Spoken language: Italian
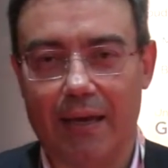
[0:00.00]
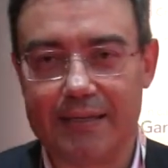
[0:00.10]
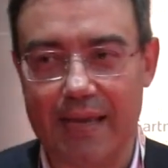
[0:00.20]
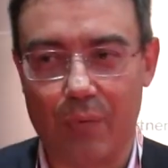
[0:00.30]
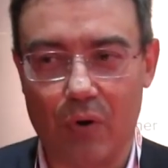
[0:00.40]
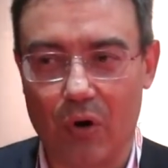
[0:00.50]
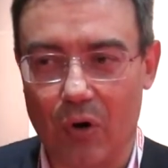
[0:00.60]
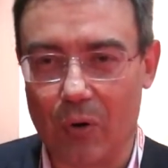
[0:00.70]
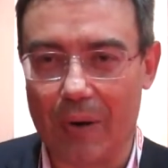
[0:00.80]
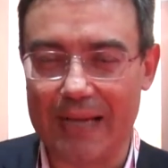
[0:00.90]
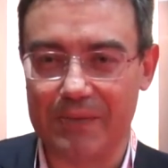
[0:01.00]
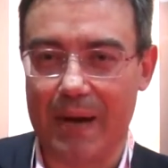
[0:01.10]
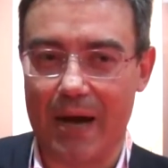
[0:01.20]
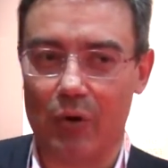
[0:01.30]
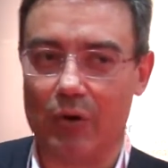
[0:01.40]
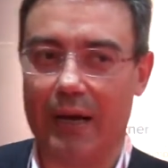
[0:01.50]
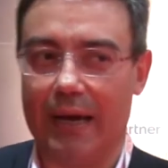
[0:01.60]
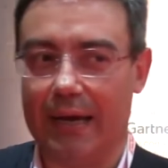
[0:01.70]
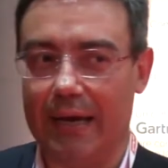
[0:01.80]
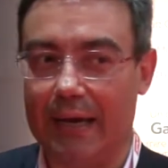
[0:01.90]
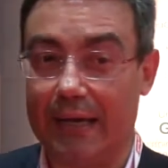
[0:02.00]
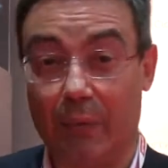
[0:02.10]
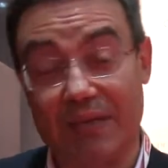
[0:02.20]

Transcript: Siamo a Smau eh,